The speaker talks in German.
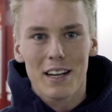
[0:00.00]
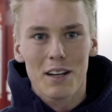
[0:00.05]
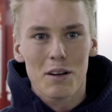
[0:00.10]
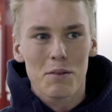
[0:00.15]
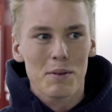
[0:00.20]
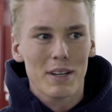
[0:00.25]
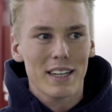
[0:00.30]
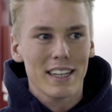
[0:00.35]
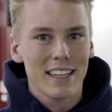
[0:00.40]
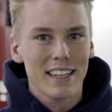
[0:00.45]

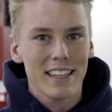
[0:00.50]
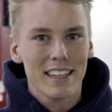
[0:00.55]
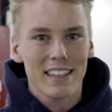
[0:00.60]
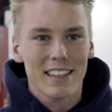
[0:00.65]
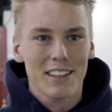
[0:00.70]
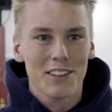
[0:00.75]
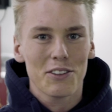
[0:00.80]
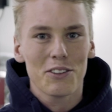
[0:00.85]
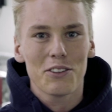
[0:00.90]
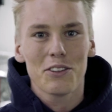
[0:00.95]
dabei
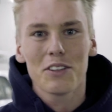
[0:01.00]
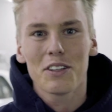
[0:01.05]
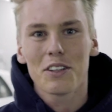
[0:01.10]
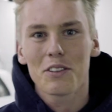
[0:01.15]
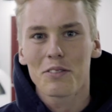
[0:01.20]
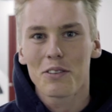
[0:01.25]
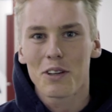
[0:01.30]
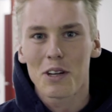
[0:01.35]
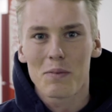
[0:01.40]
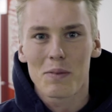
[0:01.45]
und ich
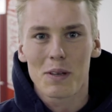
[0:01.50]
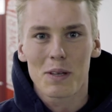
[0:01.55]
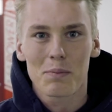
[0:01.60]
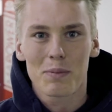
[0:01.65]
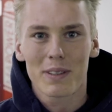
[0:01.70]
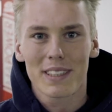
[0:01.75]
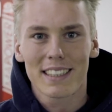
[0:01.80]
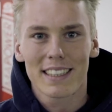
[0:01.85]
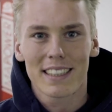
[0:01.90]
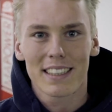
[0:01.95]
freue mich.
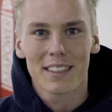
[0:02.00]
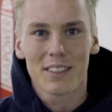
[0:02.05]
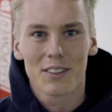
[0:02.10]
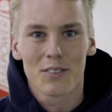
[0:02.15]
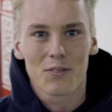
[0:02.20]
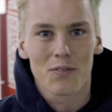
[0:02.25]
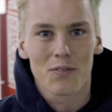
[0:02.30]
Bis dann.